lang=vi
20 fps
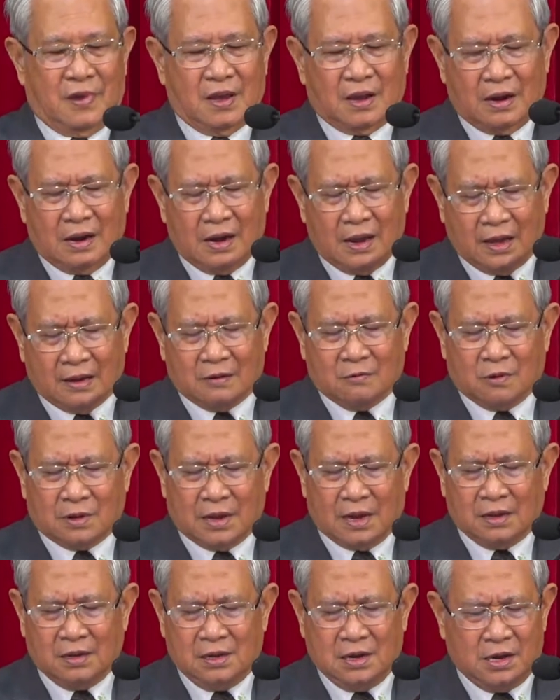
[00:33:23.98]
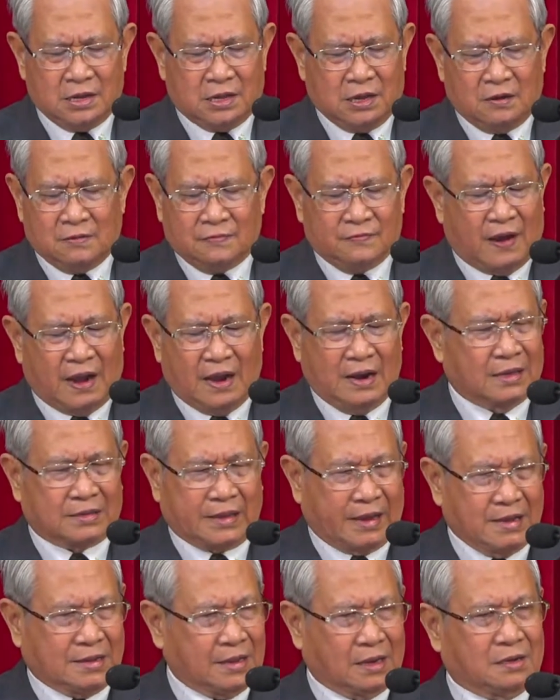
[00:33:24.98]
việc lành của các ngươi chứ không phải
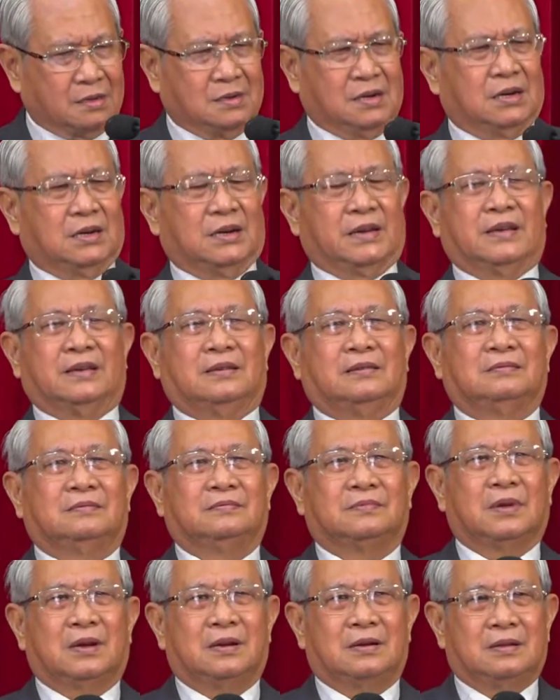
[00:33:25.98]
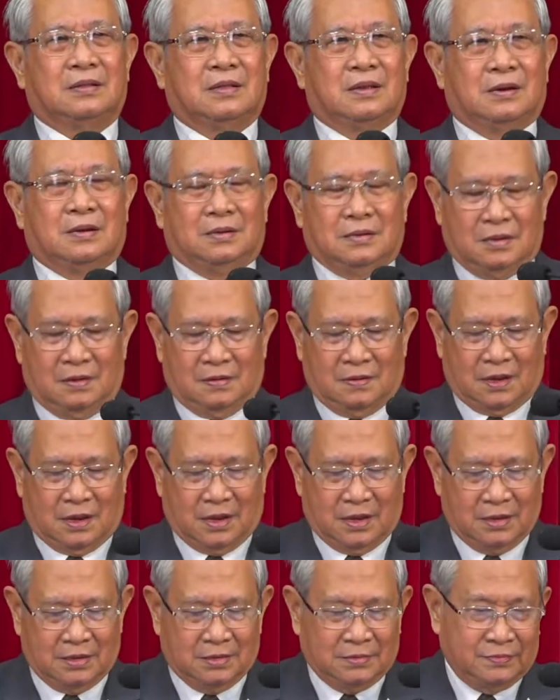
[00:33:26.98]
là thấy các ngươi. Chúng ta nên nhớ như
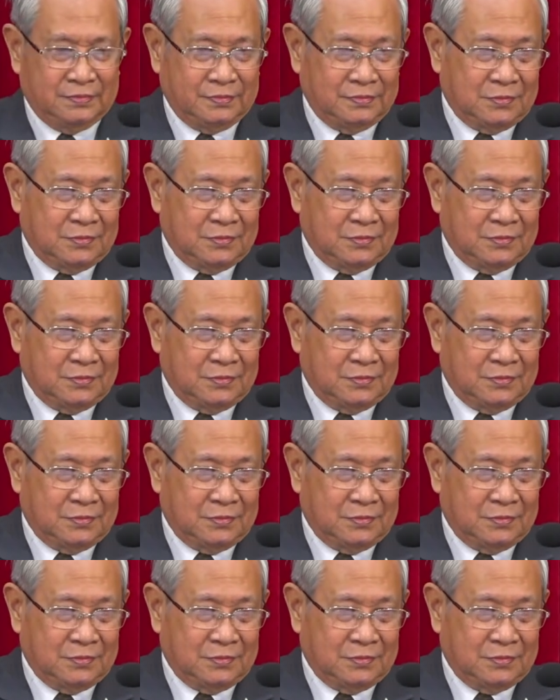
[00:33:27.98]
vậy.